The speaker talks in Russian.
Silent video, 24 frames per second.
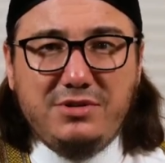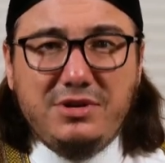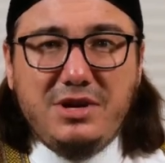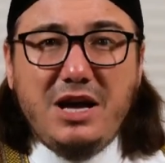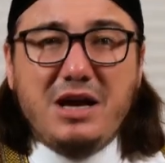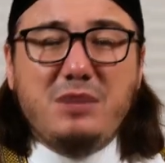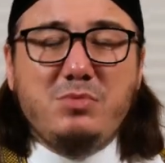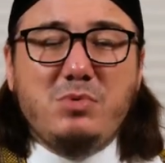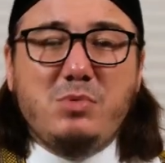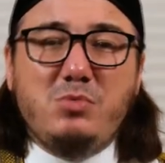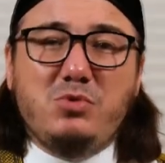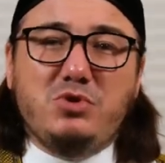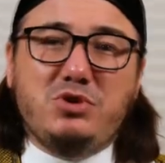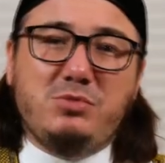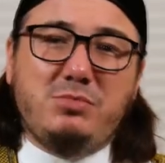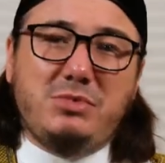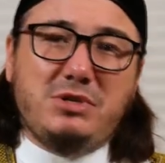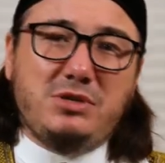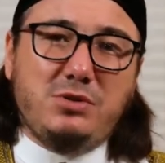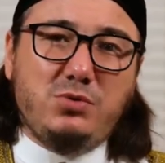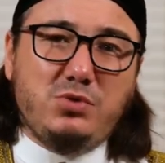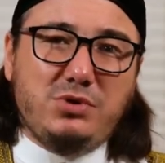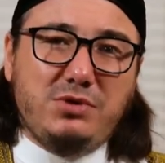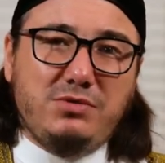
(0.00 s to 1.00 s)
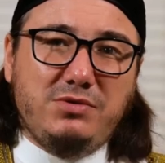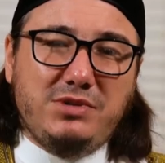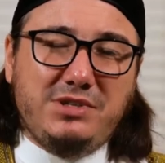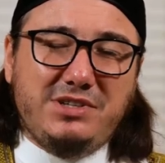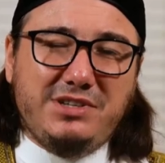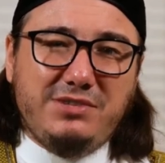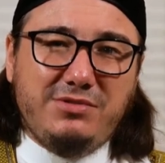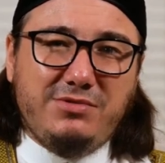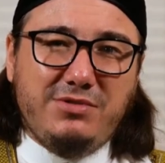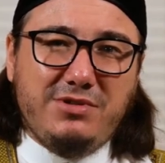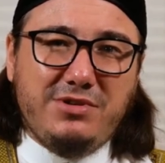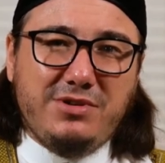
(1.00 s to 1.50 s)
Как мы можем
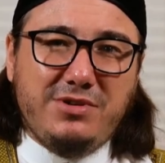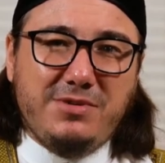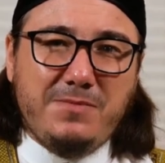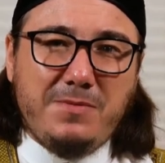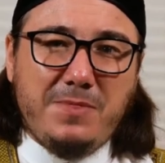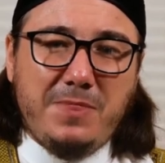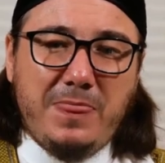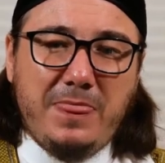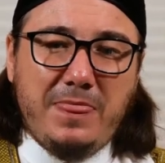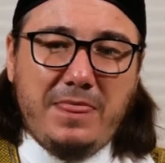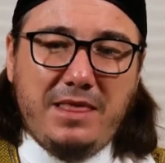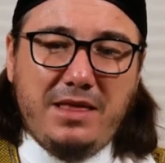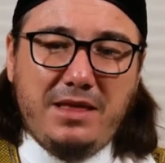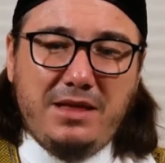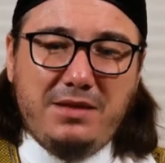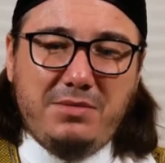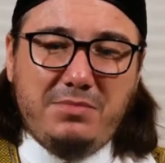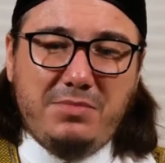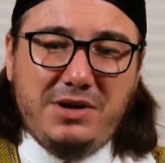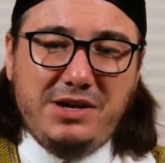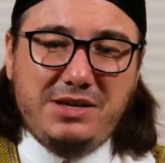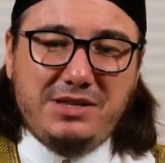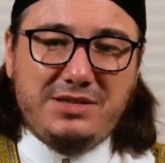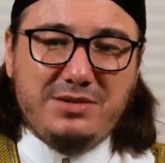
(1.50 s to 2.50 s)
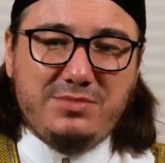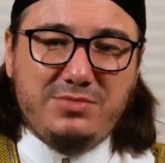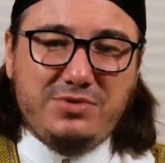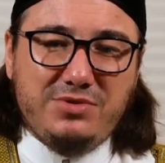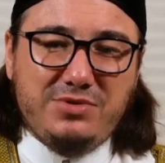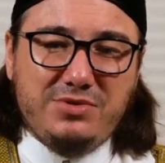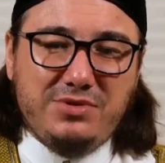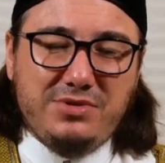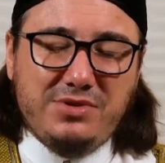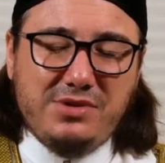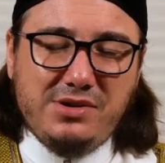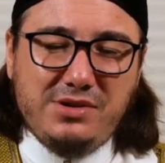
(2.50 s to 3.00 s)
ослушиваться Его?
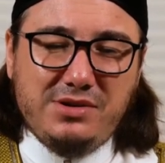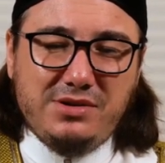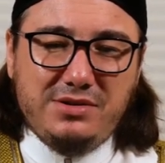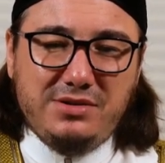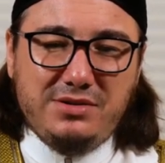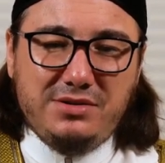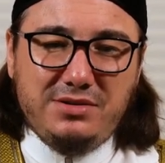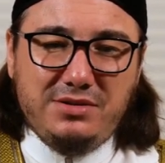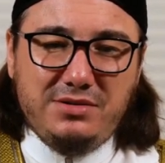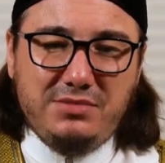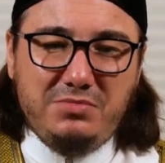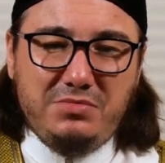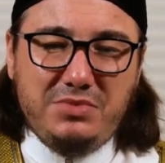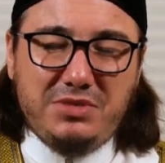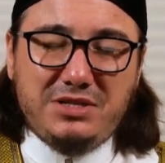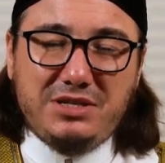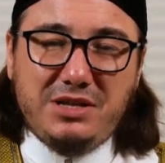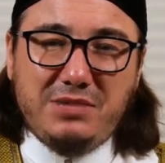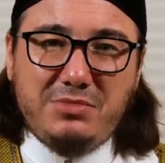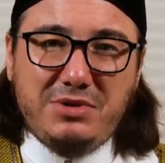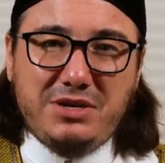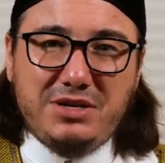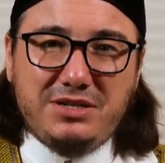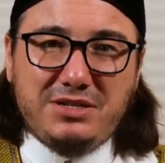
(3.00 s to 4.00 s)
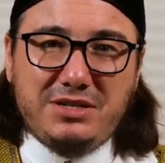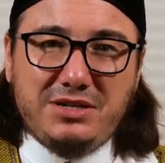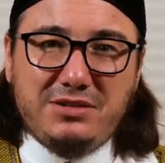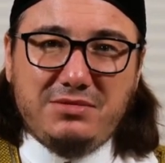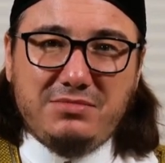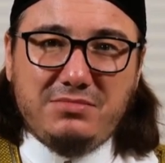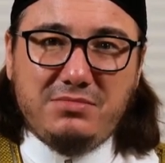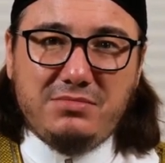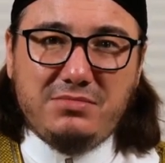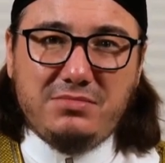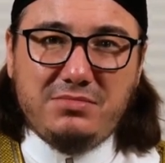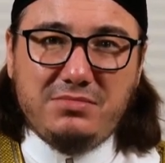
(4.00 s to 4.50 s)
Поэтому без
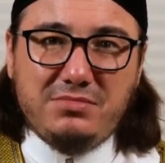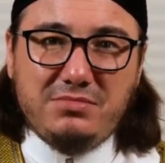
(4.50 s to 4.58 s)
намаза